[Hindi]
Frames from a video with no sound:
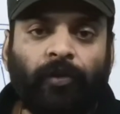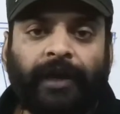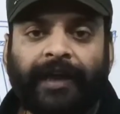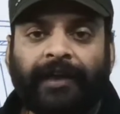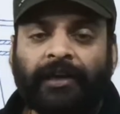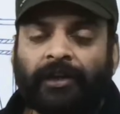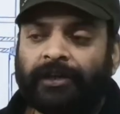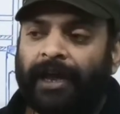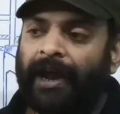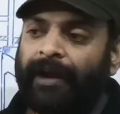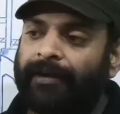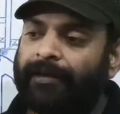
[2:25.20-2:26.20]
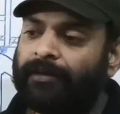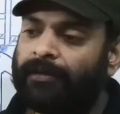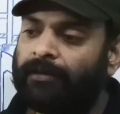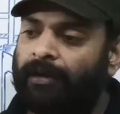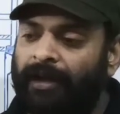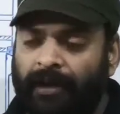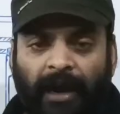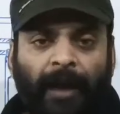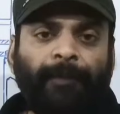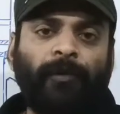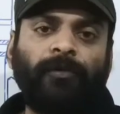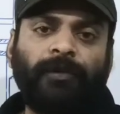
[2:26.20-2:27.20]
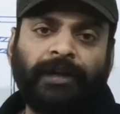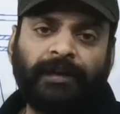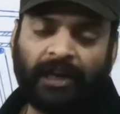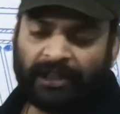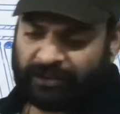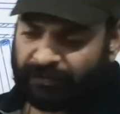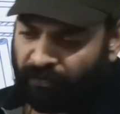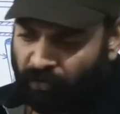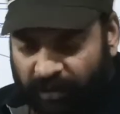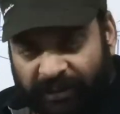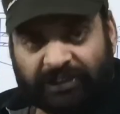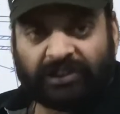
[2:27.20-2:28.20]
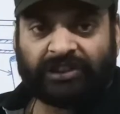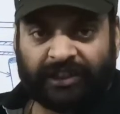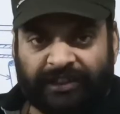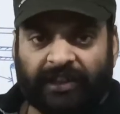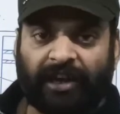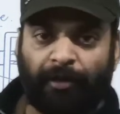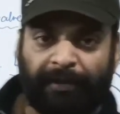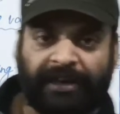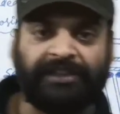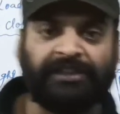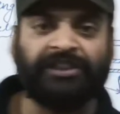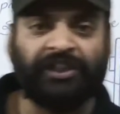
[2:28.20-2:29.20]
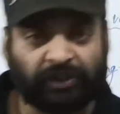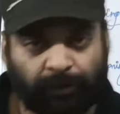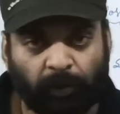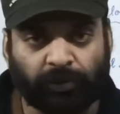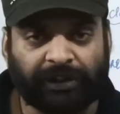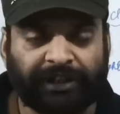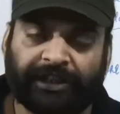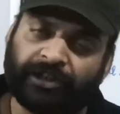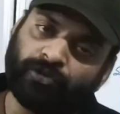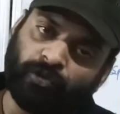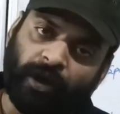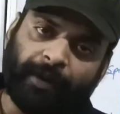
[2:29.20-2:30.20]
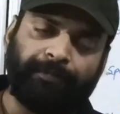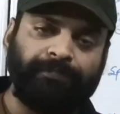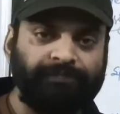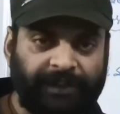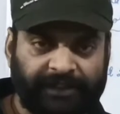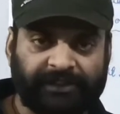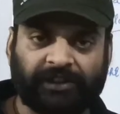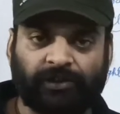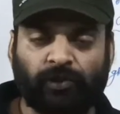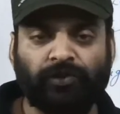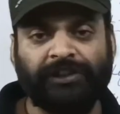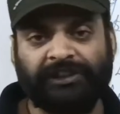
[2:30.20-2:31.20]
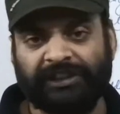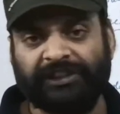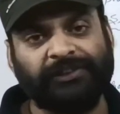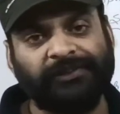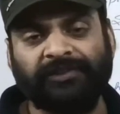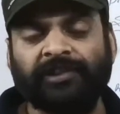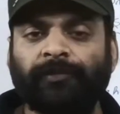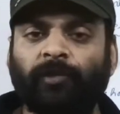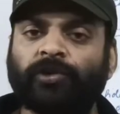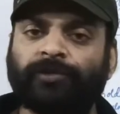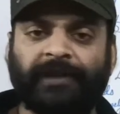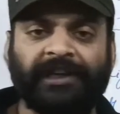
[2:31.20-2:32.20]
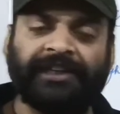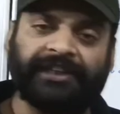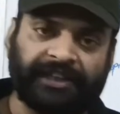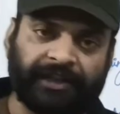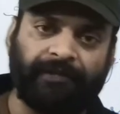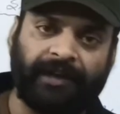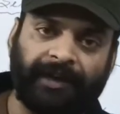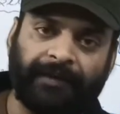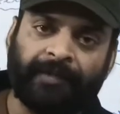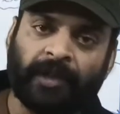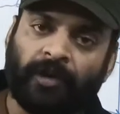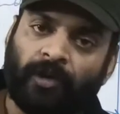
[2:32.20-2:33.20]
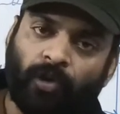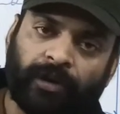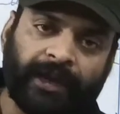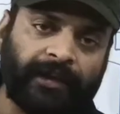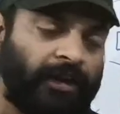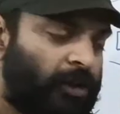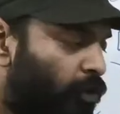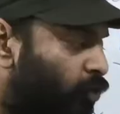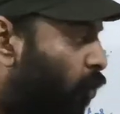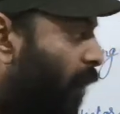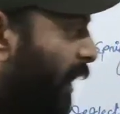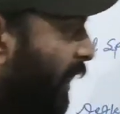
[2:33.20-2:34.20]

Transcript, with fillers: ओके एंड uh, अगर आप लोगों ने लास्ट फोर लेक्चर्स नहीं देखा मेन इंजन एक्सप्लोजन की तो आप देख सकते हो नीचे डिस्क्रिप्शन बॉक्स में लिंक गिवन है ओके सो ये